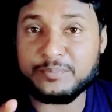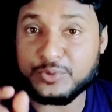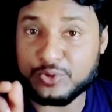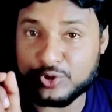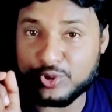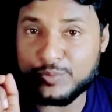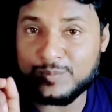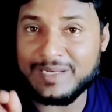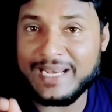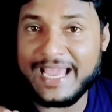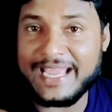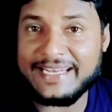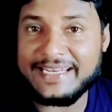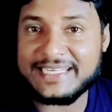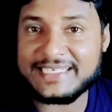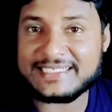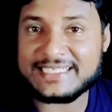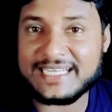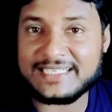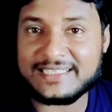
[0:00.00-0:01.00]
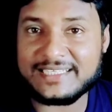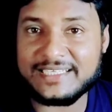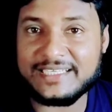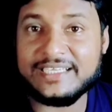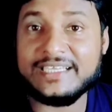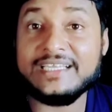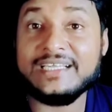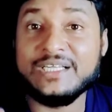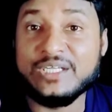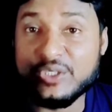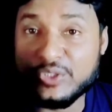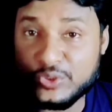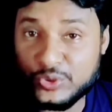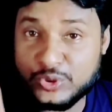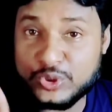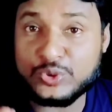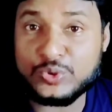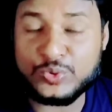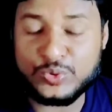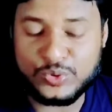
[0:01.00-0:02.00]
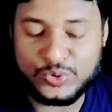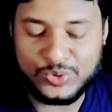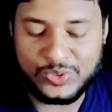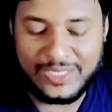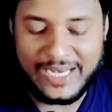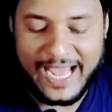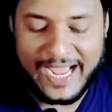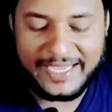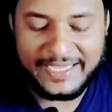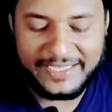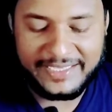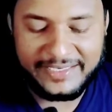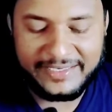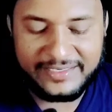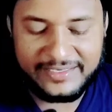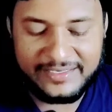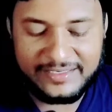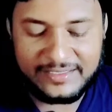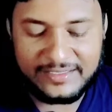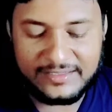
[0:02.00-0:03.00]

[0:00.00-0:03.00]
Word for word: প্রথম লাইনের সাথে চতুর্থ লাইন